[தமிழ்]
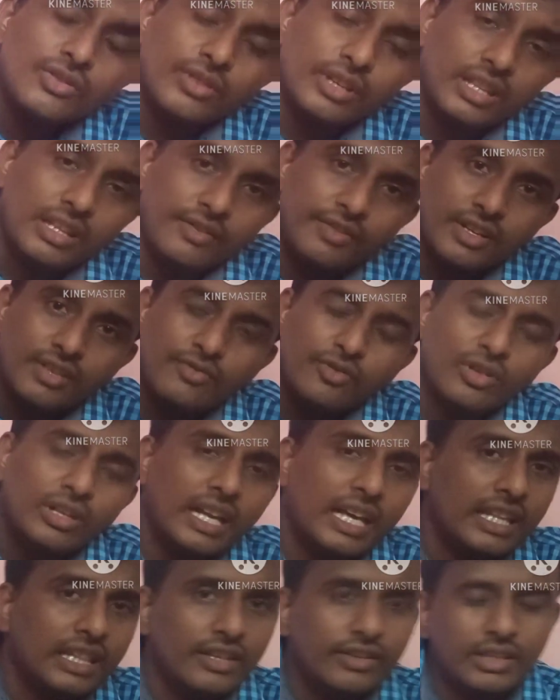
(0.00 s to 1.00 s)
ஸோ இந்த ஃபிஷ்
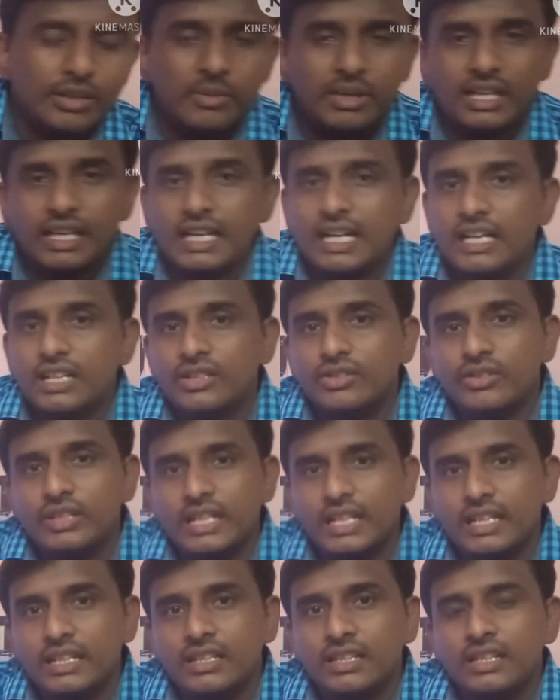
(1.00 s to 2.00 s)
ஃபுட்டில் எந்த விதமான கலரும்
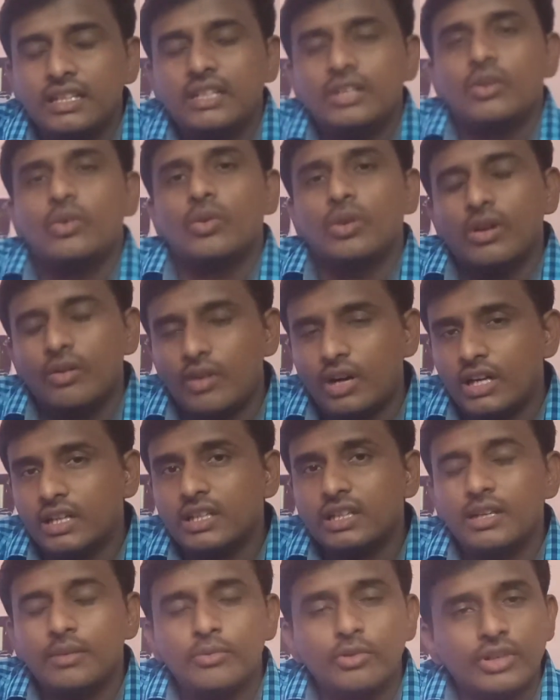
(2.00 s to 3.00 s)
இல்லை உங்கள்
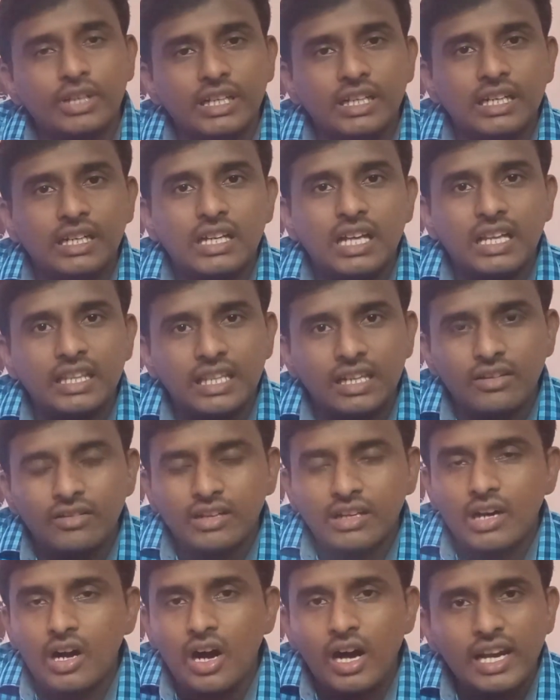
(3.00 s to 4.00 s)
வாட்டரில் போட்டிங்கனாலும்
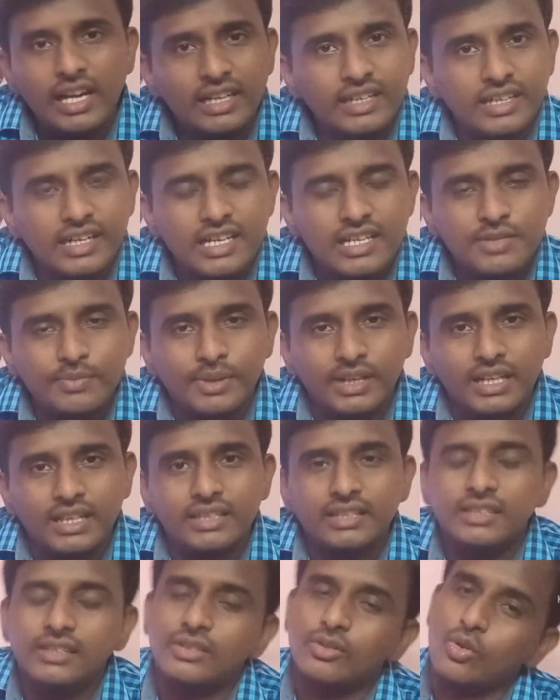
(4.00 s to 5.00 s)
அந்தளவுக்கு ஆயில் ரிலீஸ்
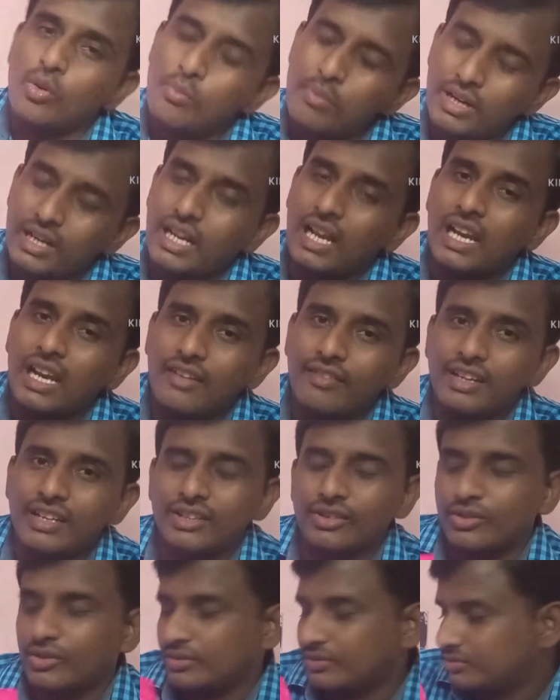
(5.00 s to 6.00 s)
பண்ணாது ரொம்ப நல்லாவே
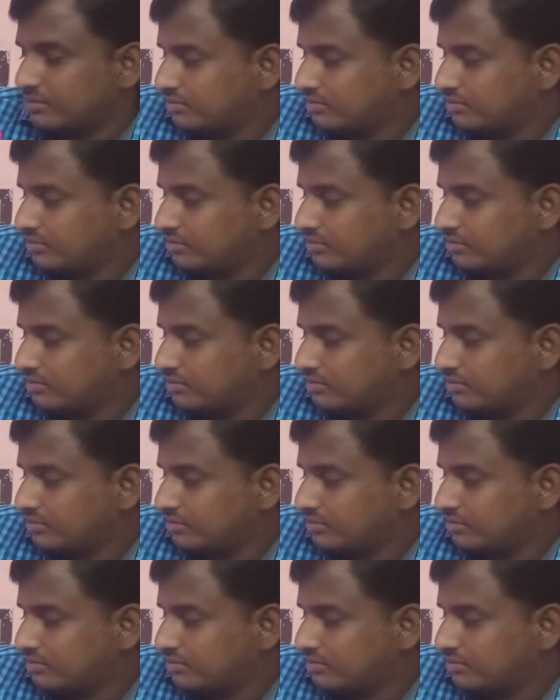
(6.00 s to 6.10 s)
இருக்கும்